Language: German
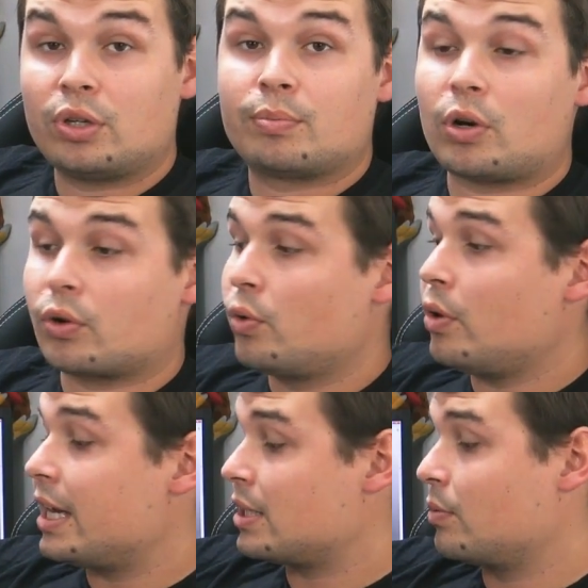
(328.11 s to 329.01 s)
ich brauche
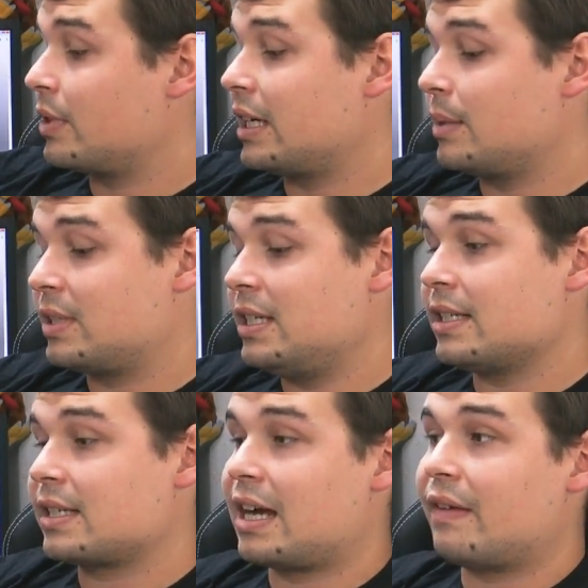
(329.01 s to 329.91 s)
Kühlleistung, dann gibt es
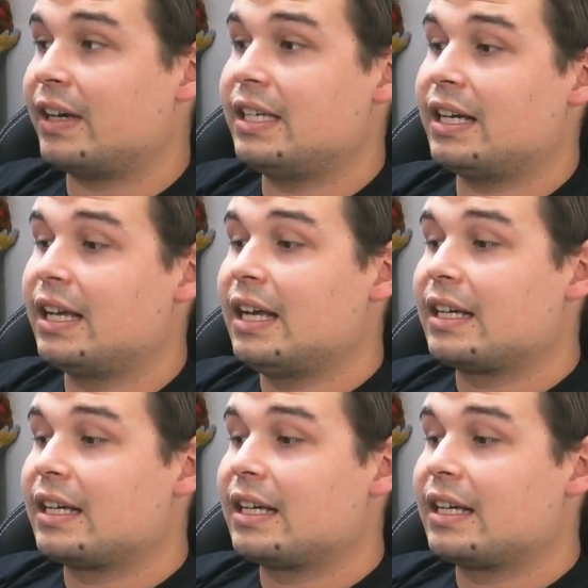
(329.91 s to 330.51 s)
dieses Cover hier.